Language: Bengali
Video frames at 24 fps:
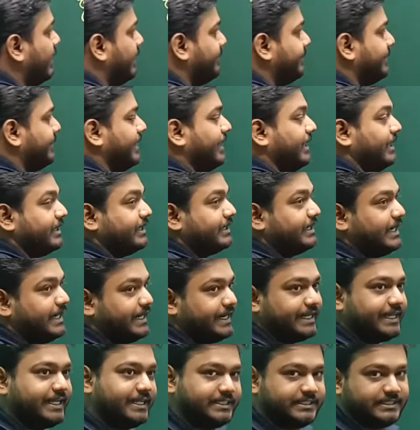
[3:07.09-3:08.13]
আমরা
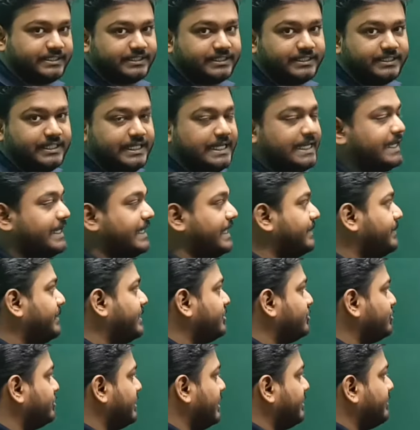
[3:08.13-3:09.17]
রেখেছি এবার
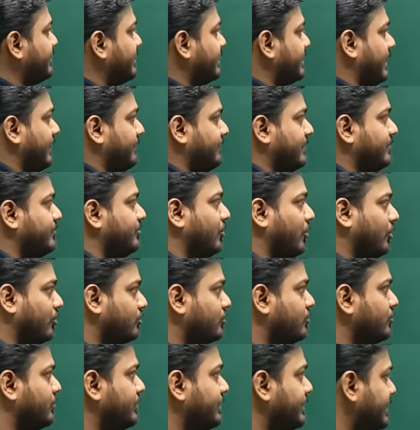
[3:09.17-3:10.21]
যদি আমরা গ্রাফে প্লট
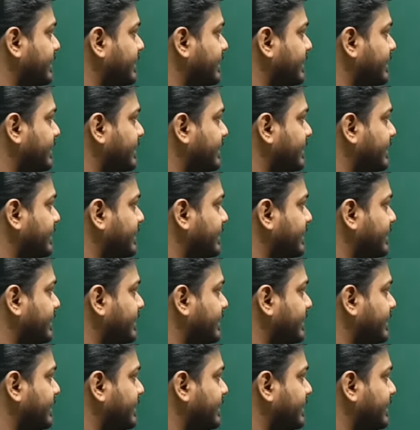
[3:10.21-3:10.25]
করি